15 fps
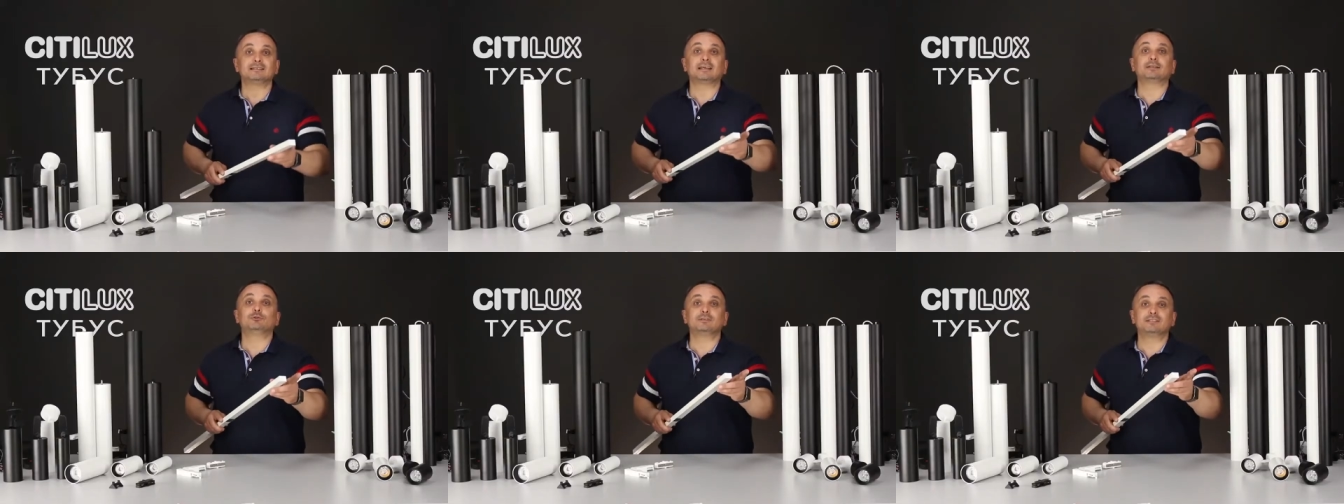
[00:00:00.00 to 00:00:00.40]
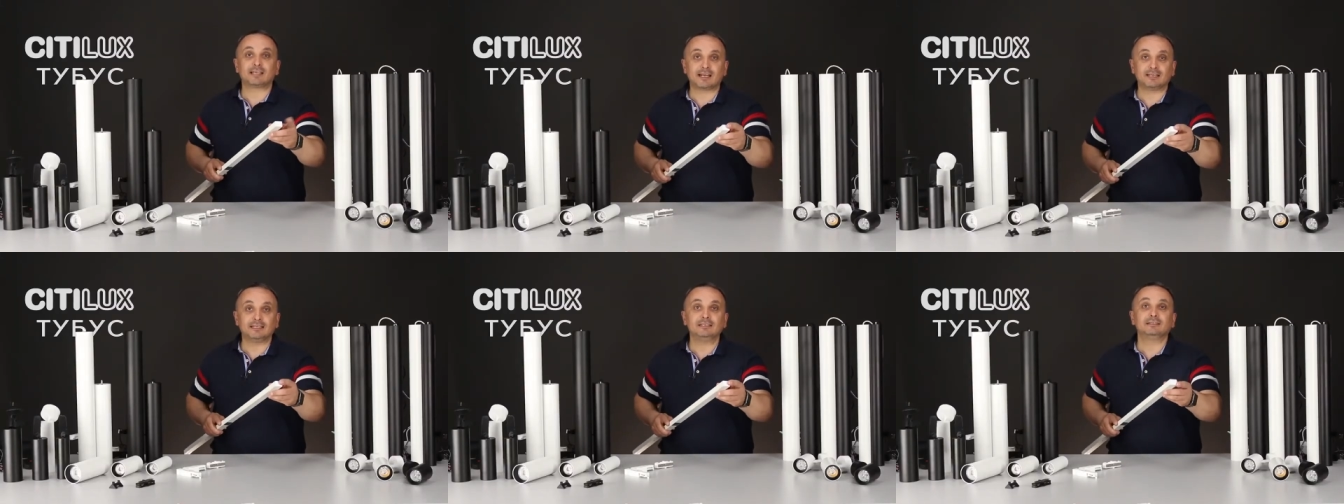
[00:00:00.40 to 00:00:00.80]
С одной
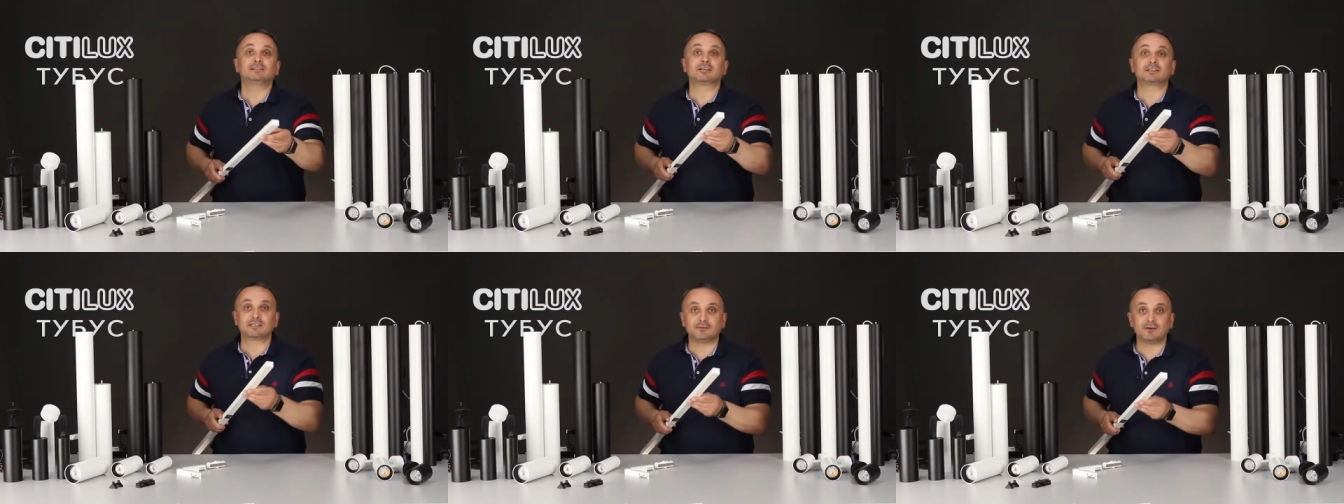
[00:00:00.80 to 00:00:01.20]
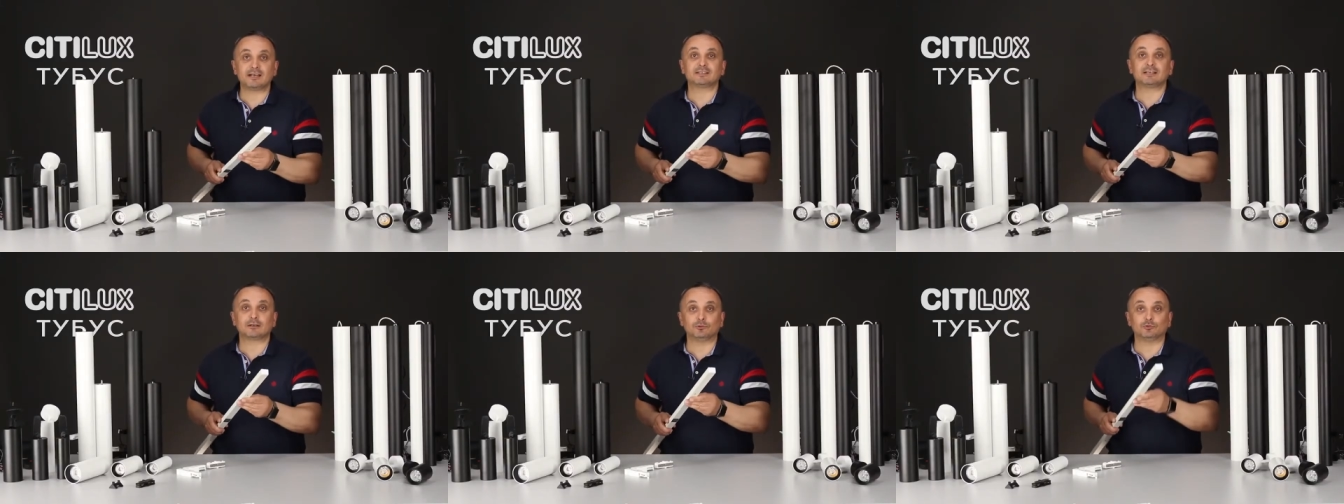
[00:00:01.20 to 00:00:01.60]
стороны
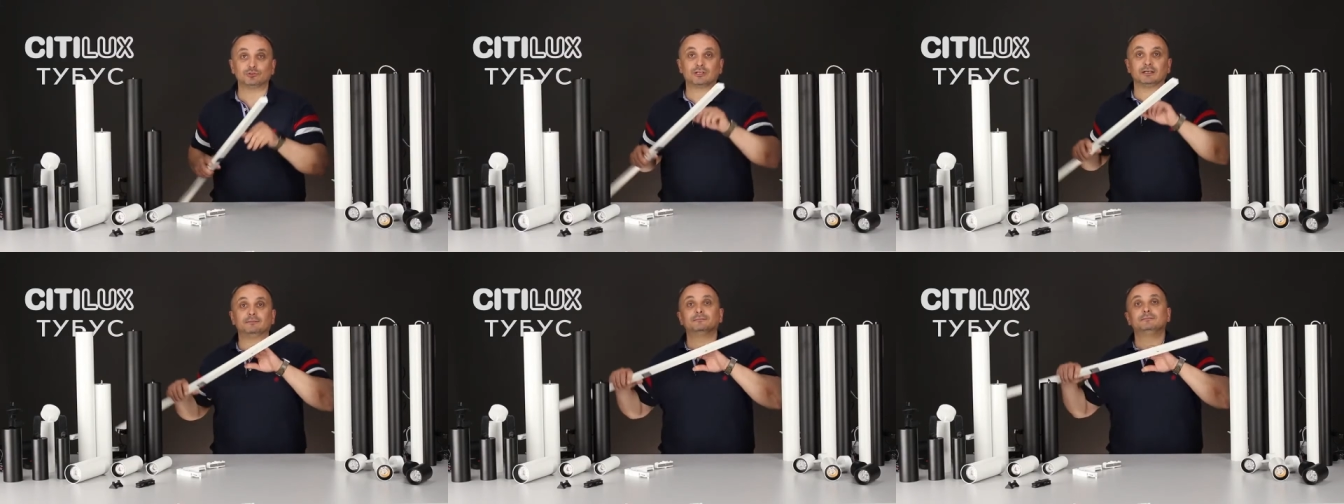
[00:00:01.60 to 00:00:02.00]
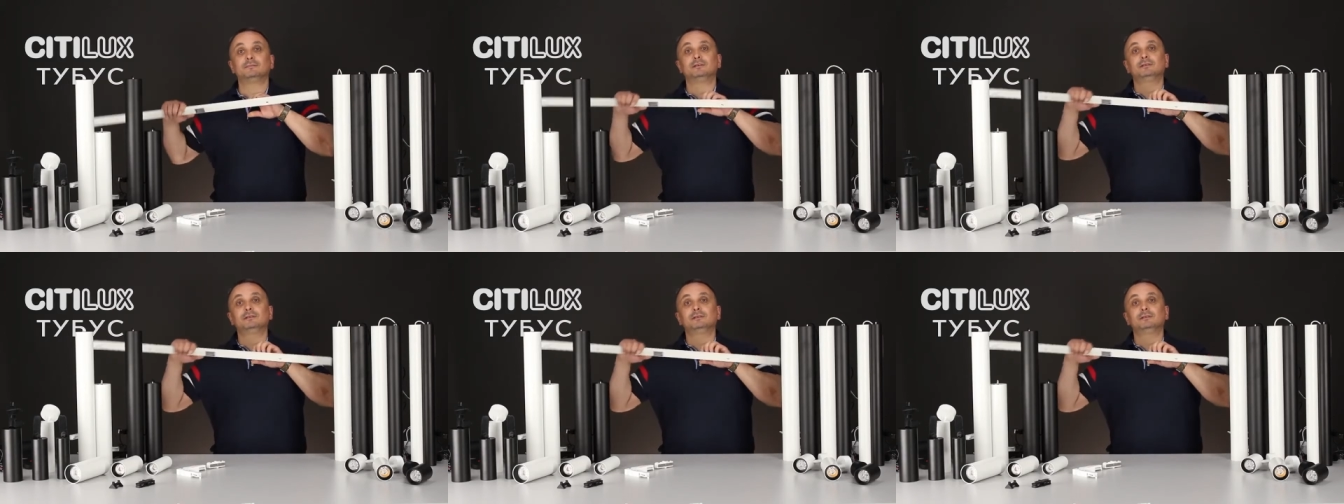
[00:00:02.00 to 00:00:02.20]
торцевая заглушка,